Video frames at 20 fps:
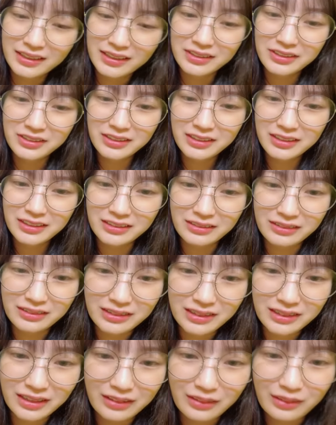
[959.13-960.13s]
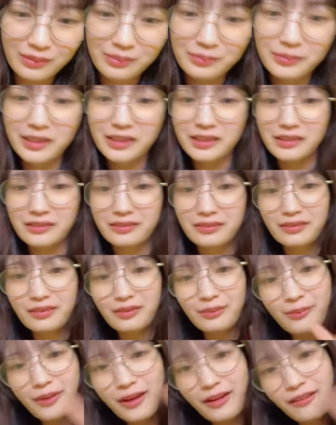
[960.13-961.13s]
修一郎さんこんばんに
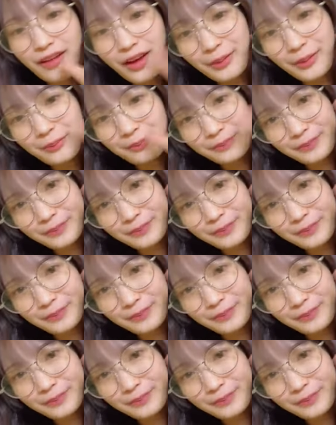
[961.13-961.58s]
こんばんは